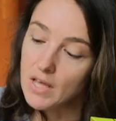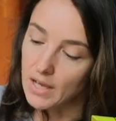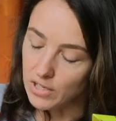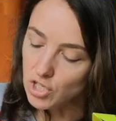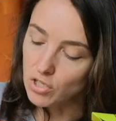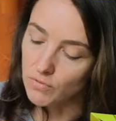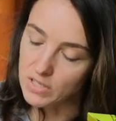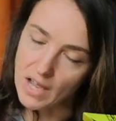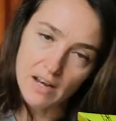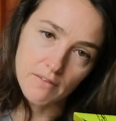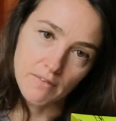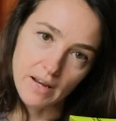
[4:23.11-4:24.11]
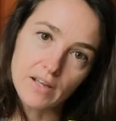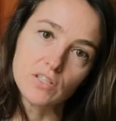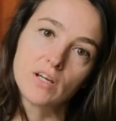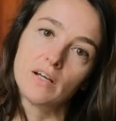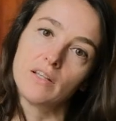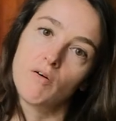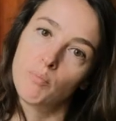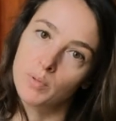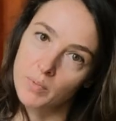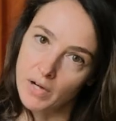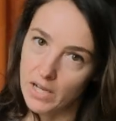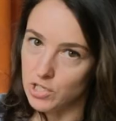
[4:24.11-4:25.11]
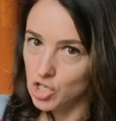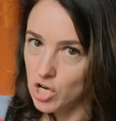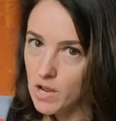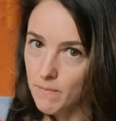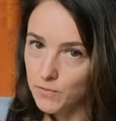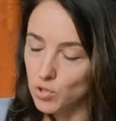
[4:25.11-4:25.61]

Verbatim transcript: Конечно, в идеальном варианте, когда вы подбираете шлем,